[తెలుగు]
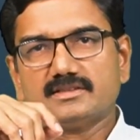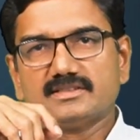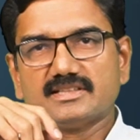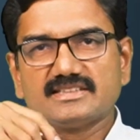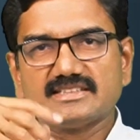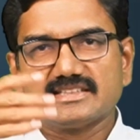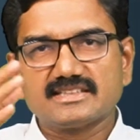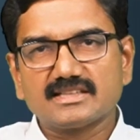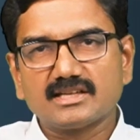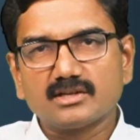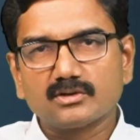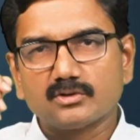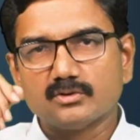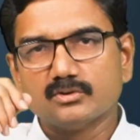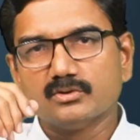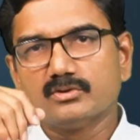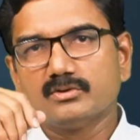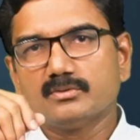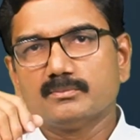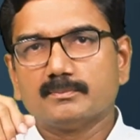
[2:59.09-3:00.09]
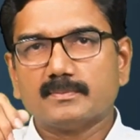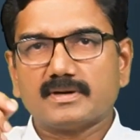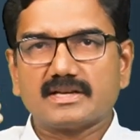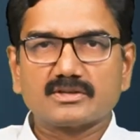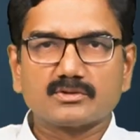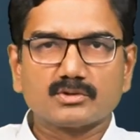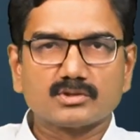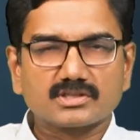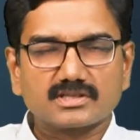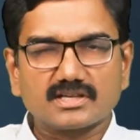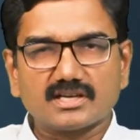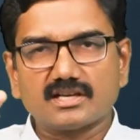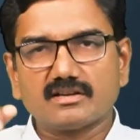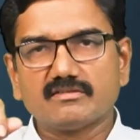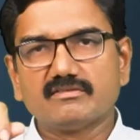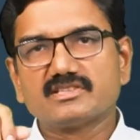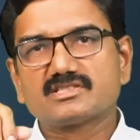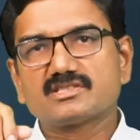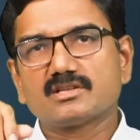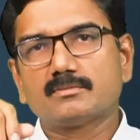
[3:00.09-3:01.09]
నిందితులకు
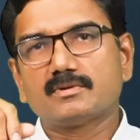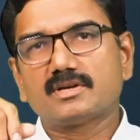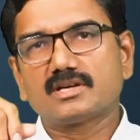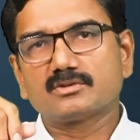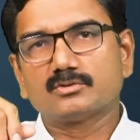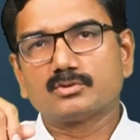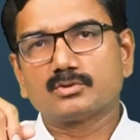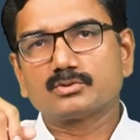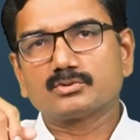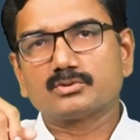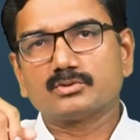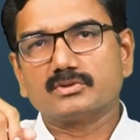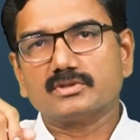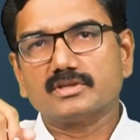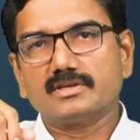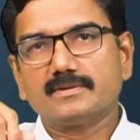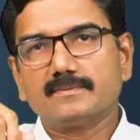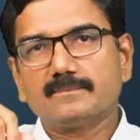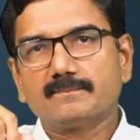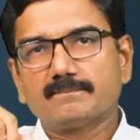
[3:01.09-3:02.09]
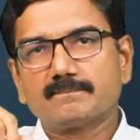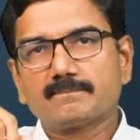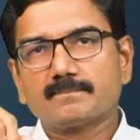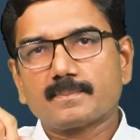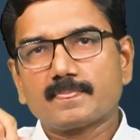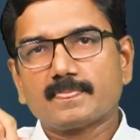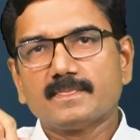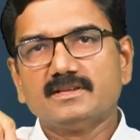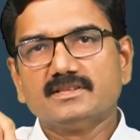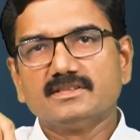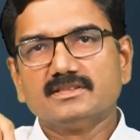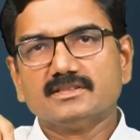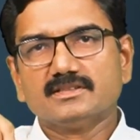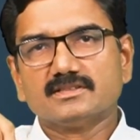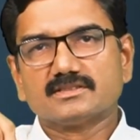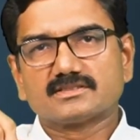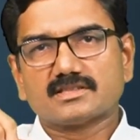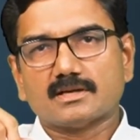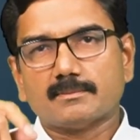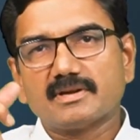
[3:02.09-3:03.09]
మరికొంతకాలం వెసులుబాటు దొరుకుతుంది
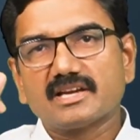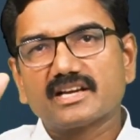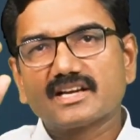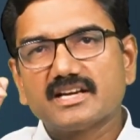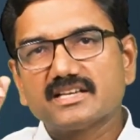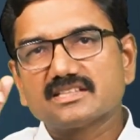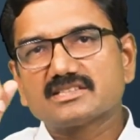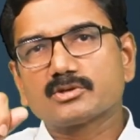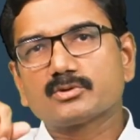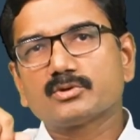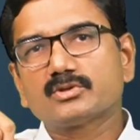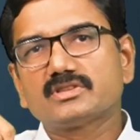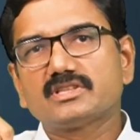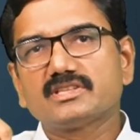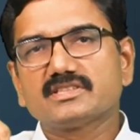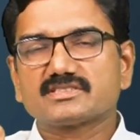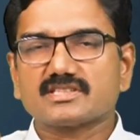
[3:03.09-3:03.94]
సమయం గడిచే కొద్దీ